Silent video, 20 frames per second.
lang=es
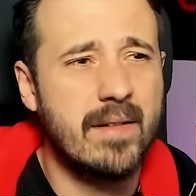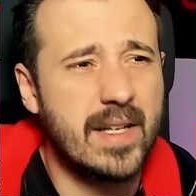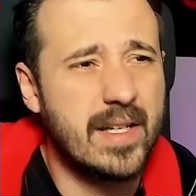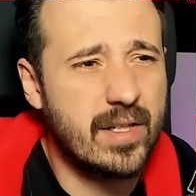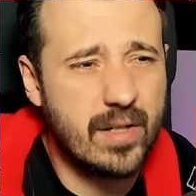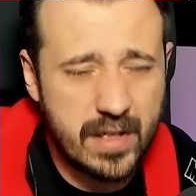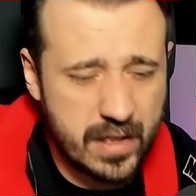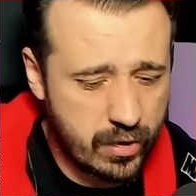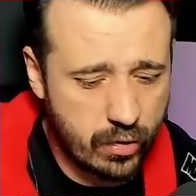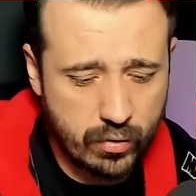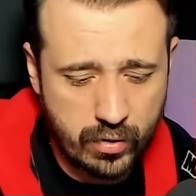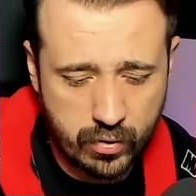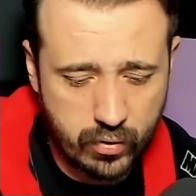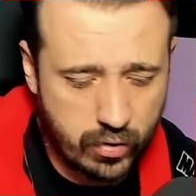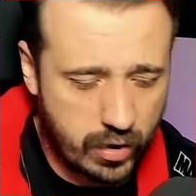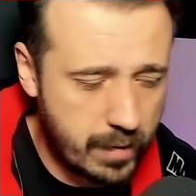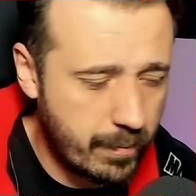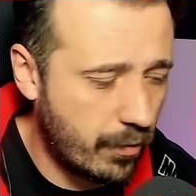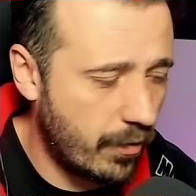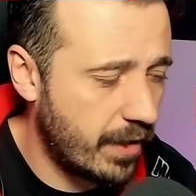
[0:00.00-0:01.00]
Es, otro
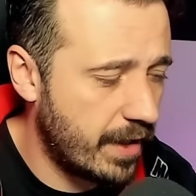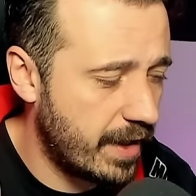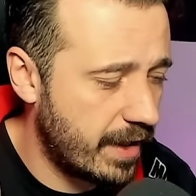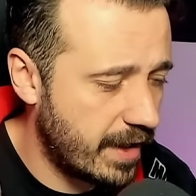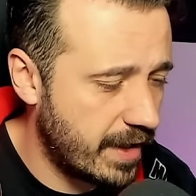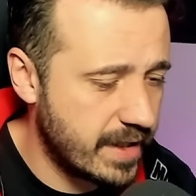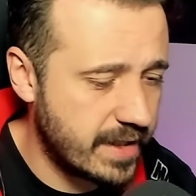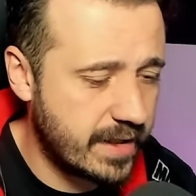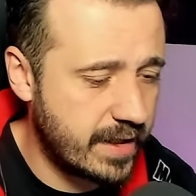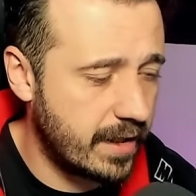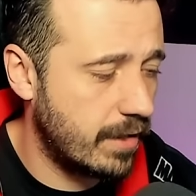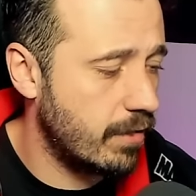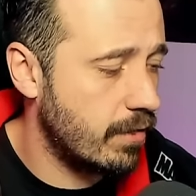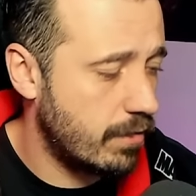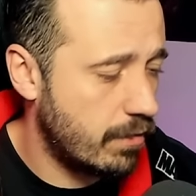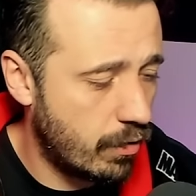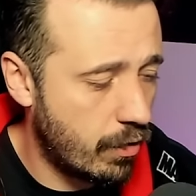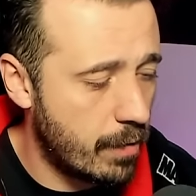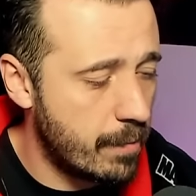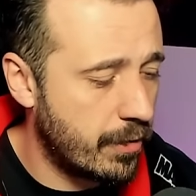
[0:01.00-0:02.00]
tipo de estilo.
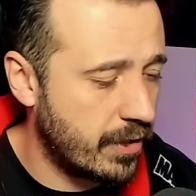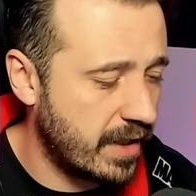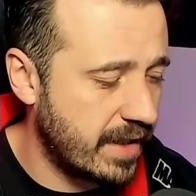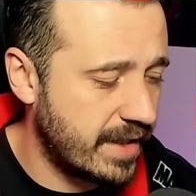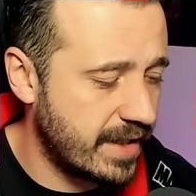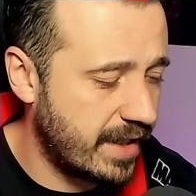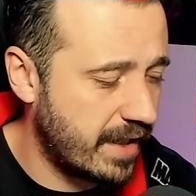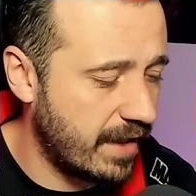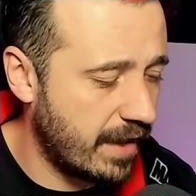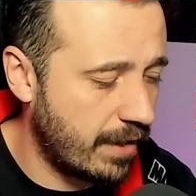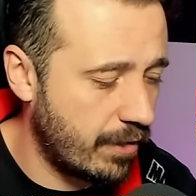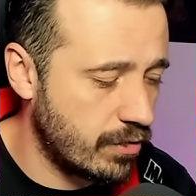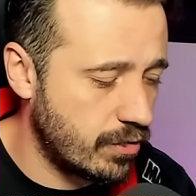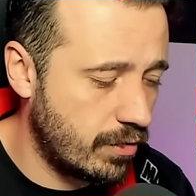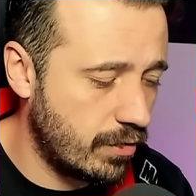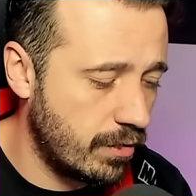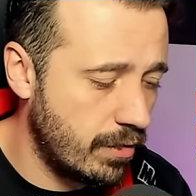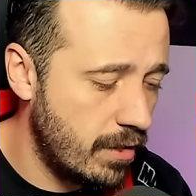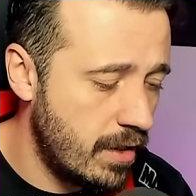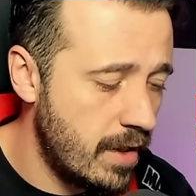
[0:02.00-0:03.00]
Lo importante es quedarnos
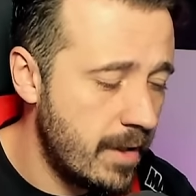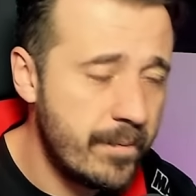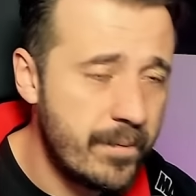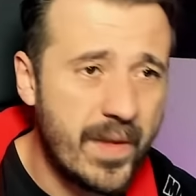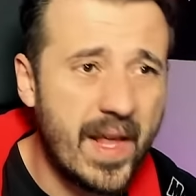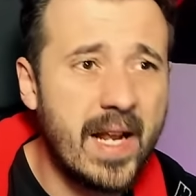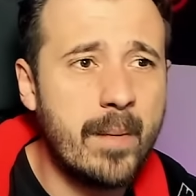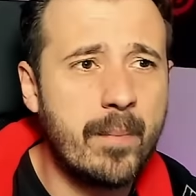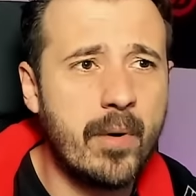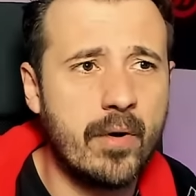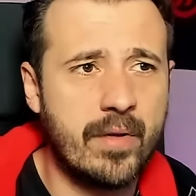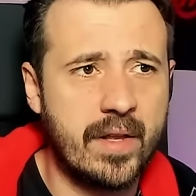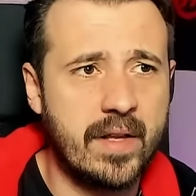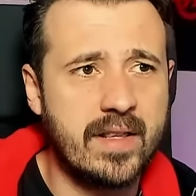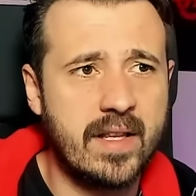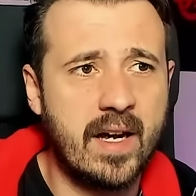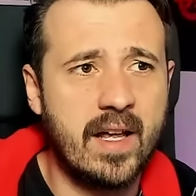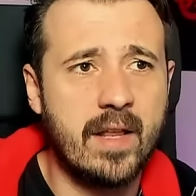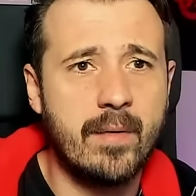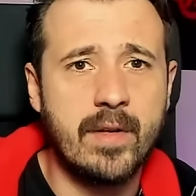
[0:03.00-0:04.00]
con el
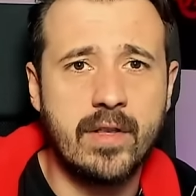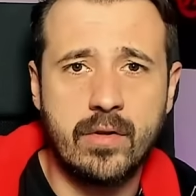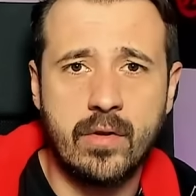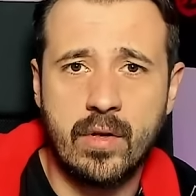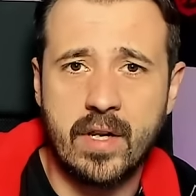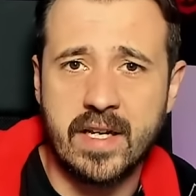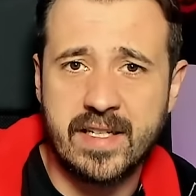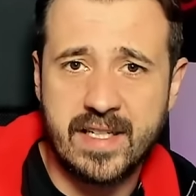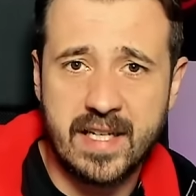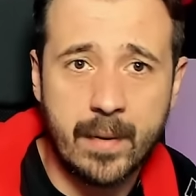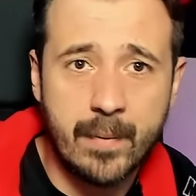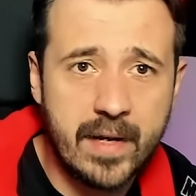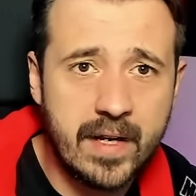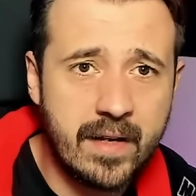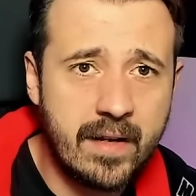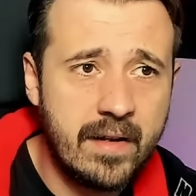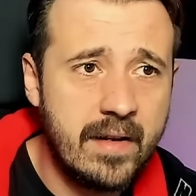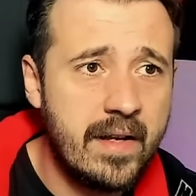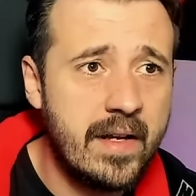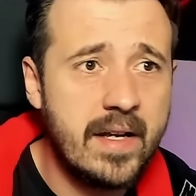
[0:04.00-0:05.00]
porcentaje de victorias.
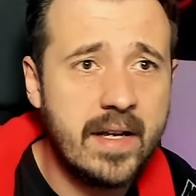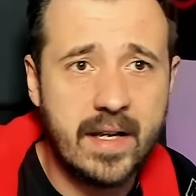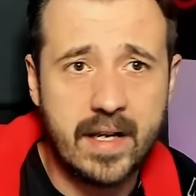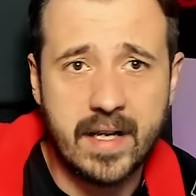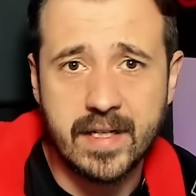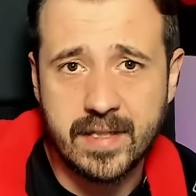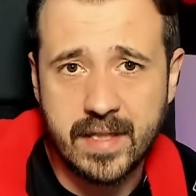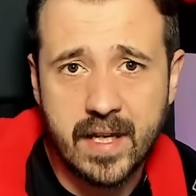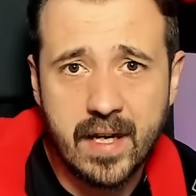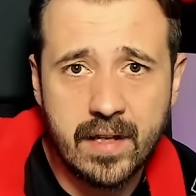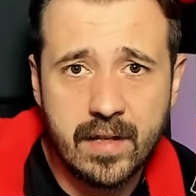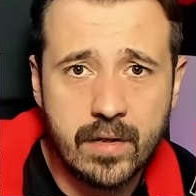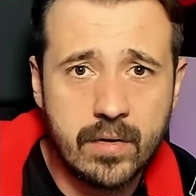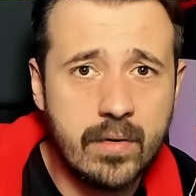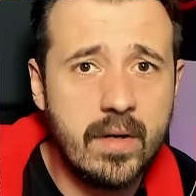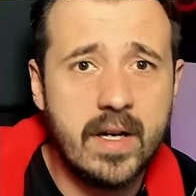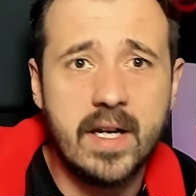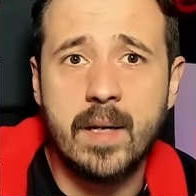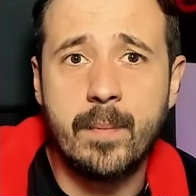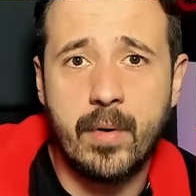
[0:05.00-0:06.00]
Saber que este
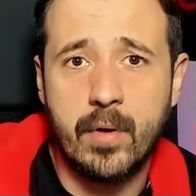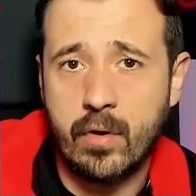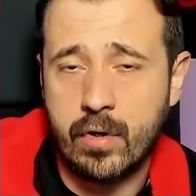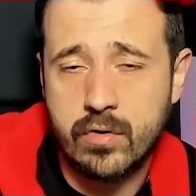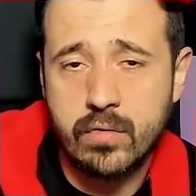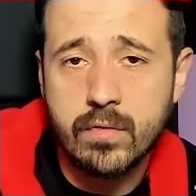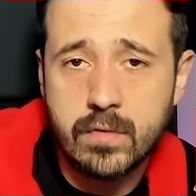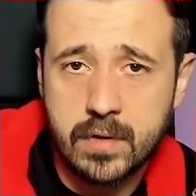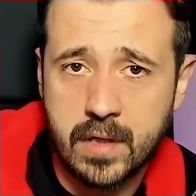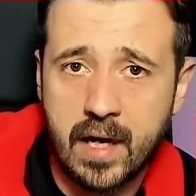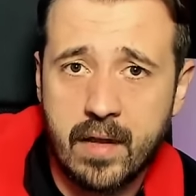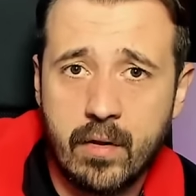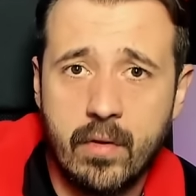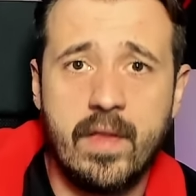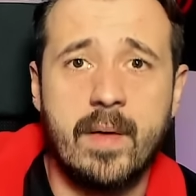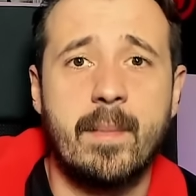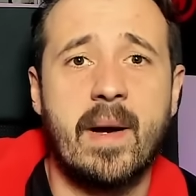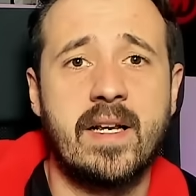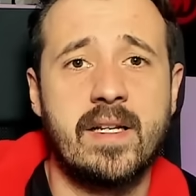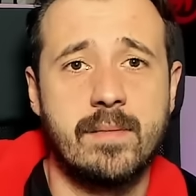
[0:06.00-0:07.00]
año el peor resultado
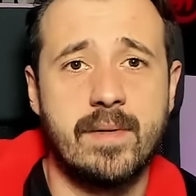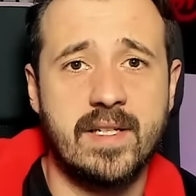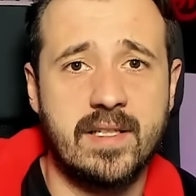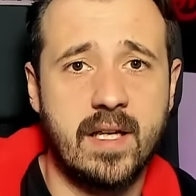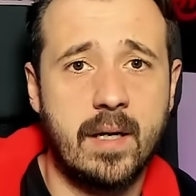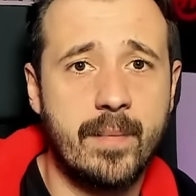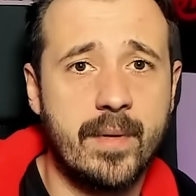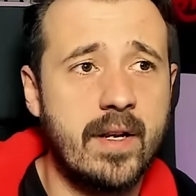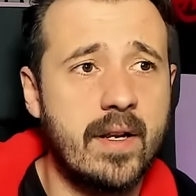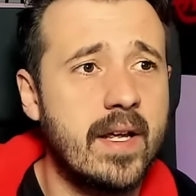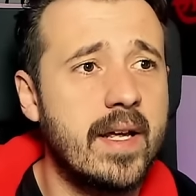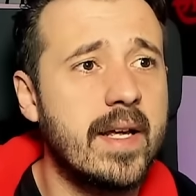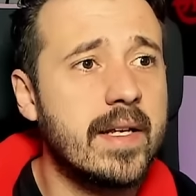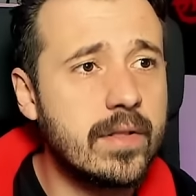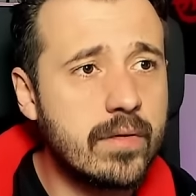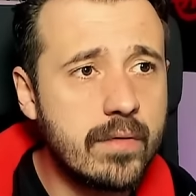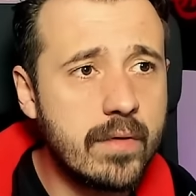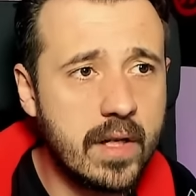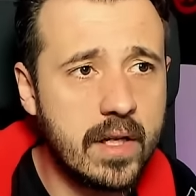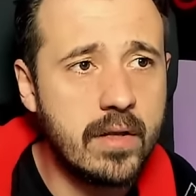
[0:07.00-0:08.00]
de Max Verstappen
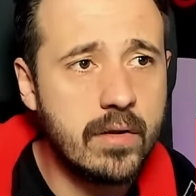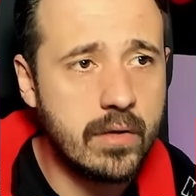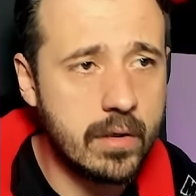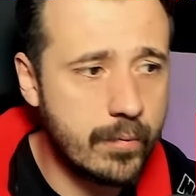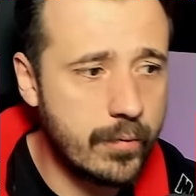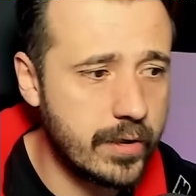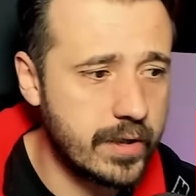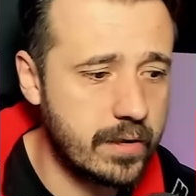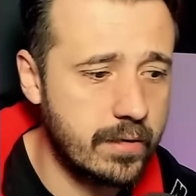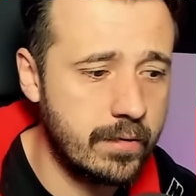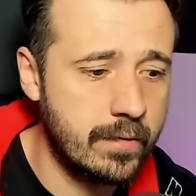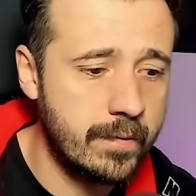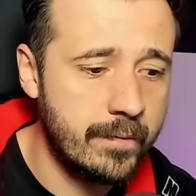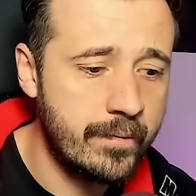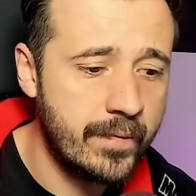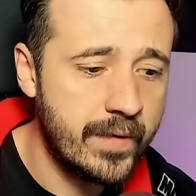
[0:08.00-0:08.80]
es un quinto puesto.